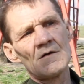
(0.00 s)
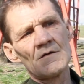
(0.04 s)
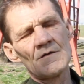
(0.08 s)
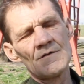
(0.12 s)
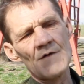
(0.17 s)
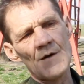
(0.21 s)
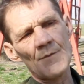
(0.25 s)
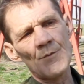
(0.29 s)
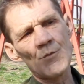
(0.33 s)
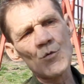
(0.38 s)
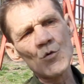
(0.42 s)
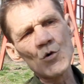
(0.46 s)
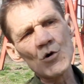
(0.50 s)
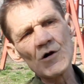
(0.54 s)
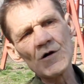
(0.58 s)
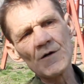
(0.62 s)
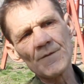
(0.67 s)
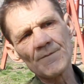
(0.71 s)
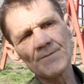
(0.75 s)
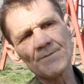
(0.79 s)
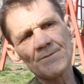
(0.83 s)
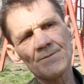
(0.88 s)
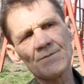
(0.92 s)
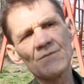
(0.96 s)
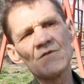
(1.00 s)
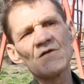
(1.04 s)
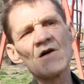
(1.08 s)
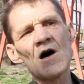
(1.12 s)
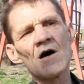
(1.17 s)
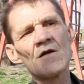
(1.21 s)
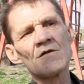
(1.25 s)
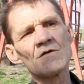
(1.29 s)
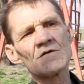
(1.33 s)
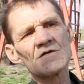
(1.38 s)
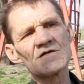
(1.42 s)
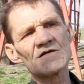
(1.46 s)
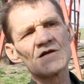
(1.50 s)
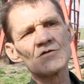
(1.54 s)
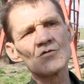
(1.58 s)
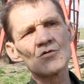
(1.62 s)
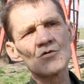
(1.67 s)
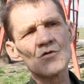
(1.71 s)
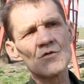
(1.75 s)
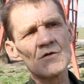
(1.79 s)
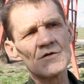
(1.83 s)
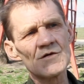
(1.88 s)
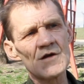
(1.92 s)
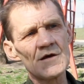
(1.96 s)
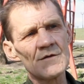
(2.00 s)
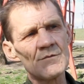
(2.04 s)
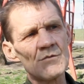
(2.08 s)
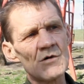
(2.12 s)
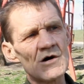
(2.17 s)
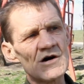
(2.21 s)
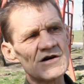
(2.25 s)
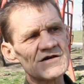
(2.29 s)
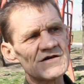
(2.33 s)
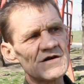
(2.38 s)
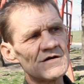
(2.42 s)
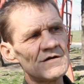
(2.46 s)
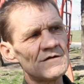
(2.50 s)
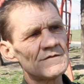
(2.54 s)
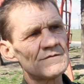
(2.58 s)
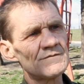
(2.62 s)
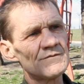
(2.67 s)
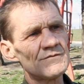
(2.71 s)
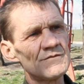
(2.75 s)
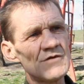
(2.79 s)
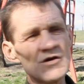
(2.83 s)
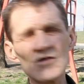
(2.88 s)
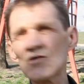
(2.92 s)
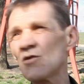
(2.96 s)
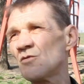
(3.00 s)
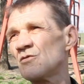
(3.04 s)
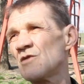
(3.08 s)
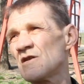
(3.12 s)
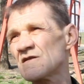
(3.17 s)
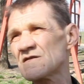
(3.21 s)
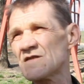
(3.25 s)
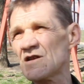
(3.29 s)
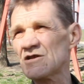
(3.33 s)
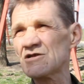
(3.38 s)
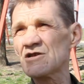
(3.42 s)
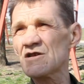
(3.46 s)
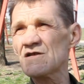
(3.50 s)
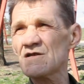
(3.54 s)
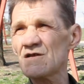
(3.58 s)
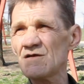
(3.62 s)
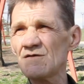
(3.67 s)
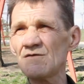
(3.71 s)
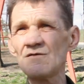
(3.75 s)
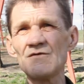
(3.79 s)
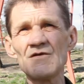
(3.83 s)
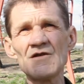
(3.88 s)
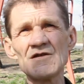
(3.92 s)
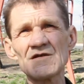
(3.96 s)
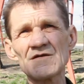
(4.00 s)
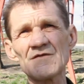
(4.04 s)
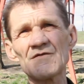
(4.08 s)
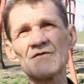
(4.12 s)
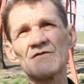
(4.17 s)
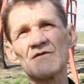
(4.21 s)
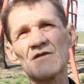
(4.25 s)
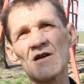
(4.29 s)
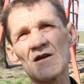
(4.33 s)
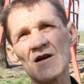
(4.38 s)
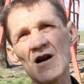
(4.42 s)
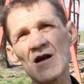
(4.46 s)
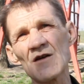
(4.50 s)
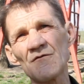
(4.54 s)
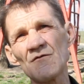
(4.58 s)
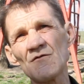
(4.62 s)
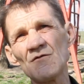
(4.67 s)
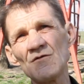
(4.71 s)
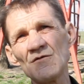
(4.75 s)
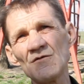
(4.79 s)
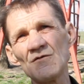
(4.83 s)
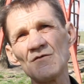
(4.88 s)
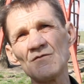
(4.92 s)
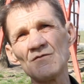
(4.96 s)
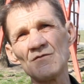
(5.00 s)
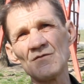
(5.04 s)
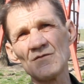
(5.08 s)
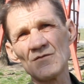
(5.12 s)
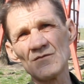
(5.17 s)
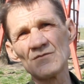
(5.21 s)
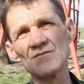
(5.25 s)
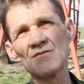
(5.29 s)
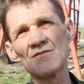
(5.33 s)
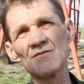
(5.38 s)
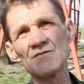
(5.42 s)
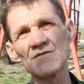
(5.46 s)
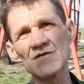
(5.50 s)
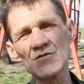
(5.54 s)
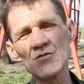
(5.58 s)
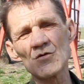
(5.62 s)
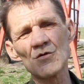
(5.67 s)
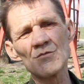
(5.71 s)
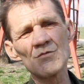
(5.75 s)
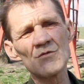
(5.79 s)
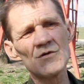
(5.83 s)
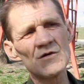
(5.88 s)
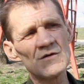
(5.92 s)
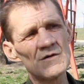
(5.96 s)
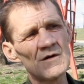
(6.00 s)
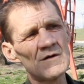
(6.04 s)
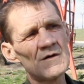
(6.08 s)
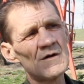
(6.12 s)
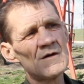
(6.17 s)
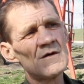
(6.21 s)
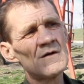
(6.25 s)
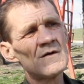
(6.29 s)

На поле танк с оторванной башней. Где-то у нас даже есть фотографии, съемки